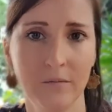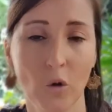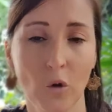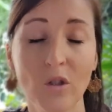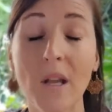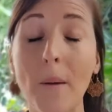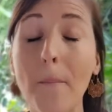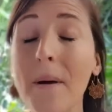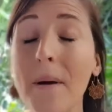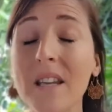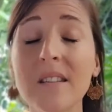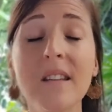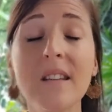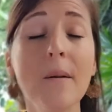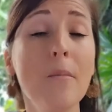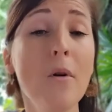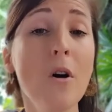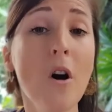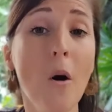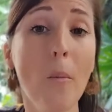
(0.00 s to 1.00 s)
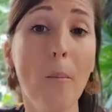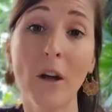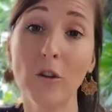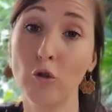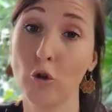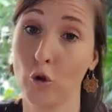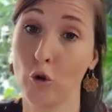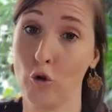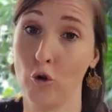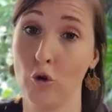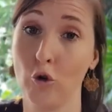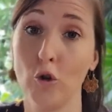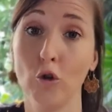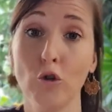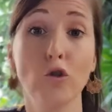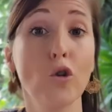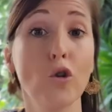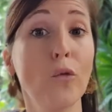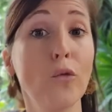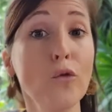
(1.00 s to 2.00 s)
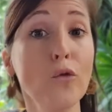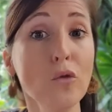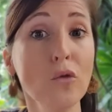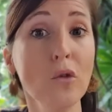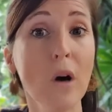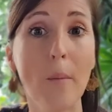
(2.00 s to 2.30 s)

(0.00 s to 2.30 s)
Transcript: Ça passe d'abord par du recul sur vous,